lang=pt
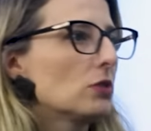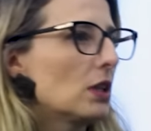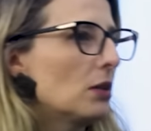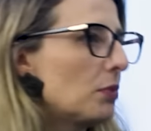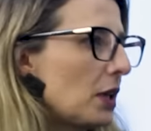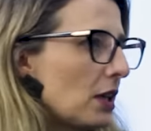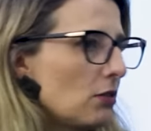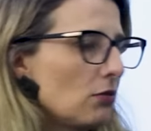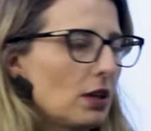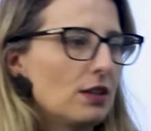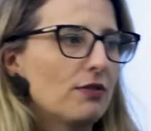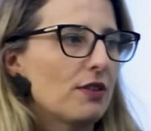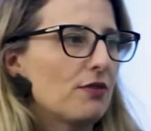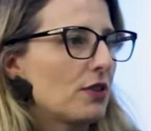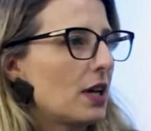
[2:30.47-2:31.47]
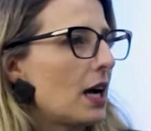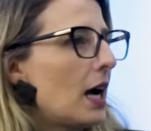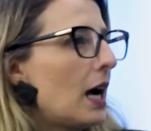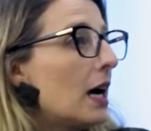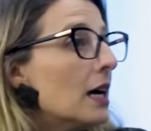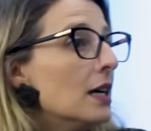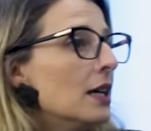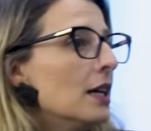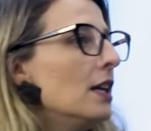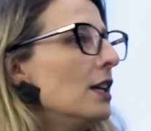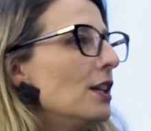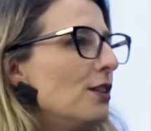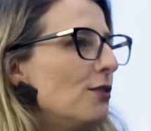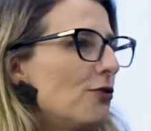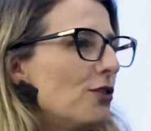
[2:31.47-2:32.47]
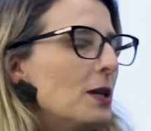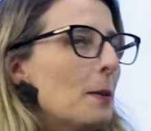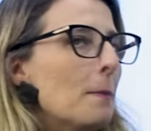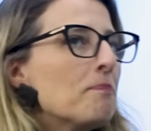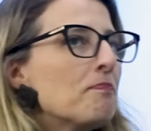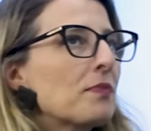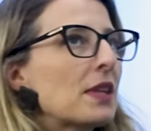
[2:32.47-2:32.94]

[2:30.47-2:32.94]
tempo que aquilo ali vai ficar, enfim.